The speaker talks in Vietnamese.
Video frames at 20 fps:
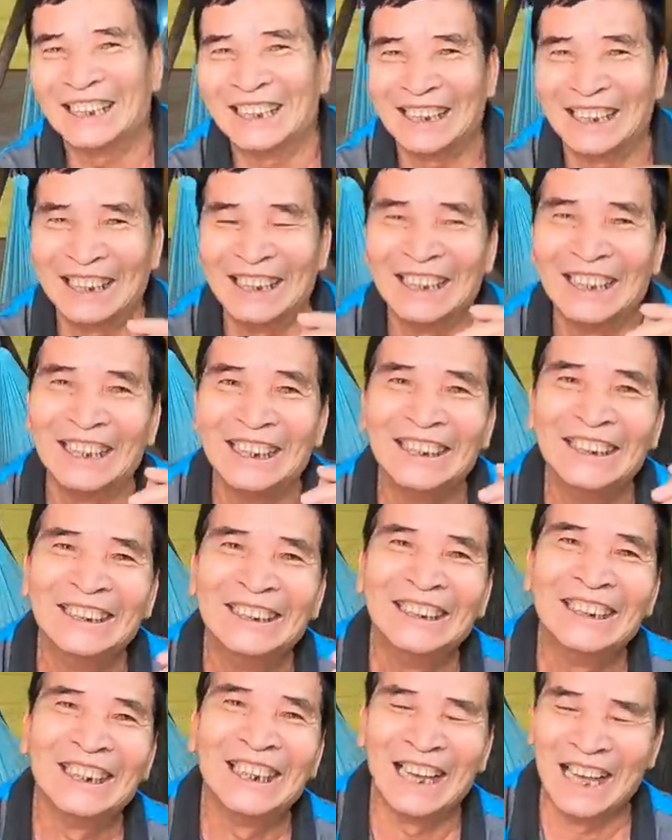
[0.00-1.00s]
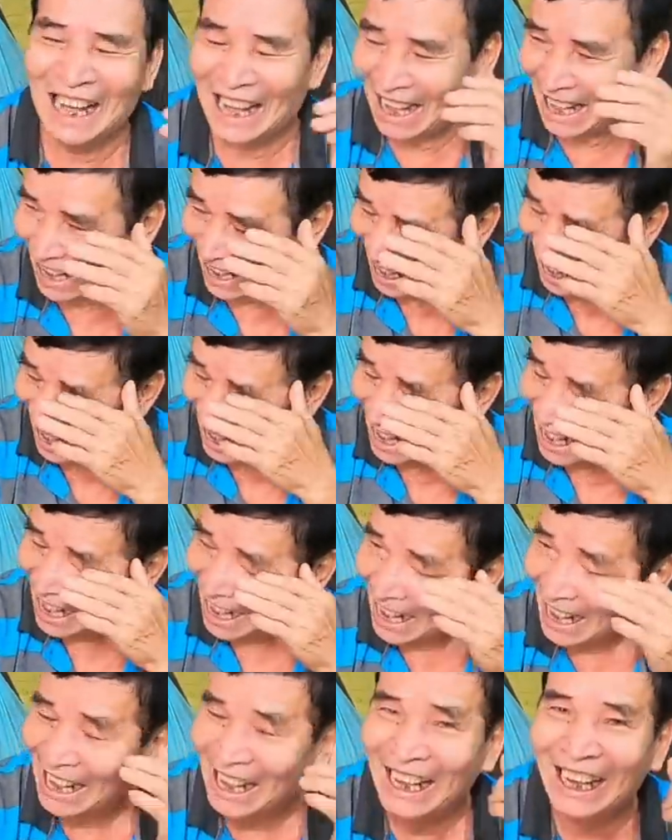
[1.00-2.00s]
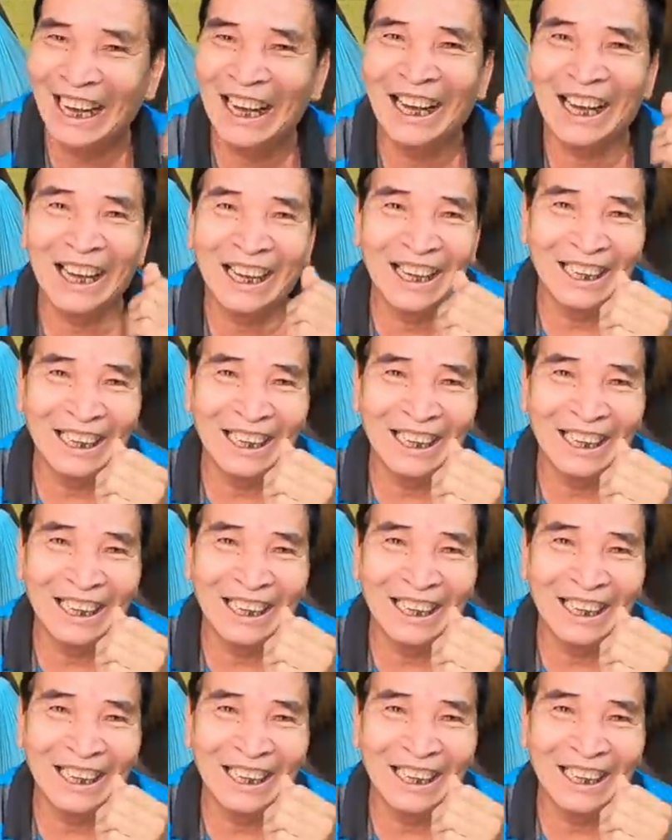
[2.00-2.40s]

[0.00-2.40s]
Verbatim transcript: còn câu nào nữa không chú nghe hay quá à tự nhiên